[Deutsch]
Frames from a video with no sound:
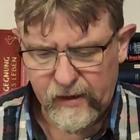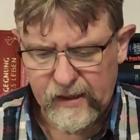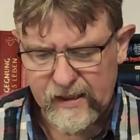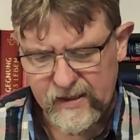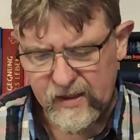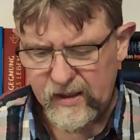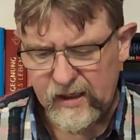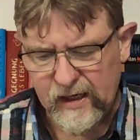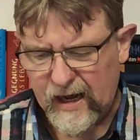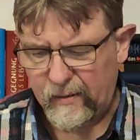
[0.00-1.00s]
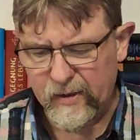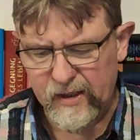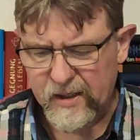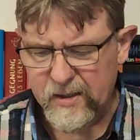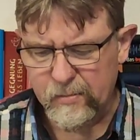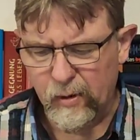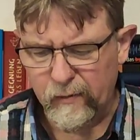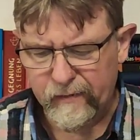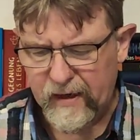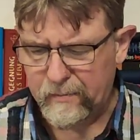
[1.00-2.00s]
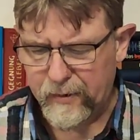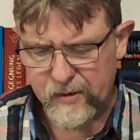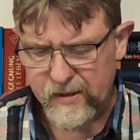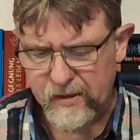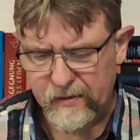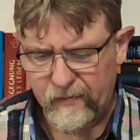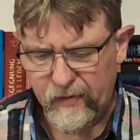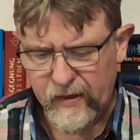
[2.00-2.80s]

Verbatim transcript: Das sind die Namen der zwölf Apostel.